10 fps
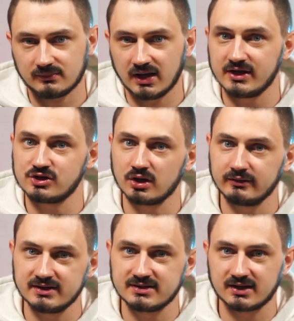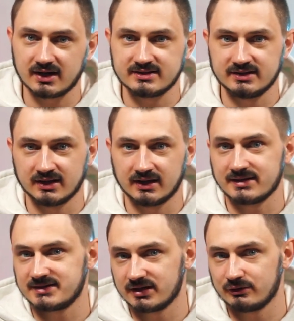А еще Квентин Тарантино
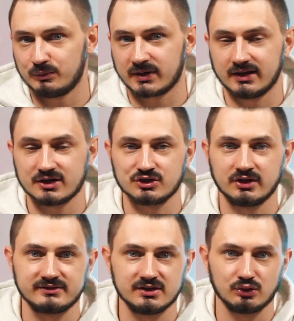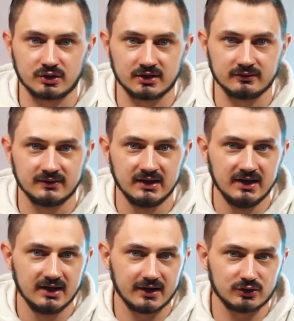анонсировал продажу NFT токенов,
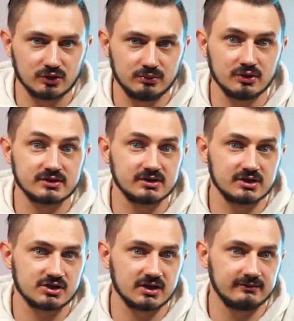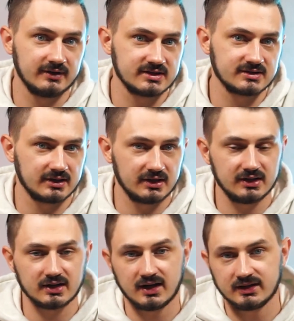которые будут содержать вырезанные
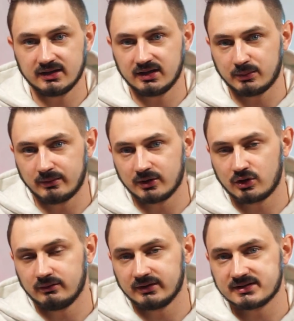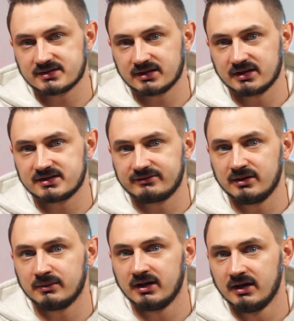и ранее не опубликованные сцены из
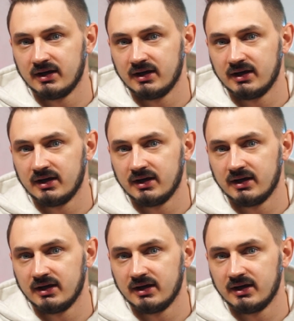фильма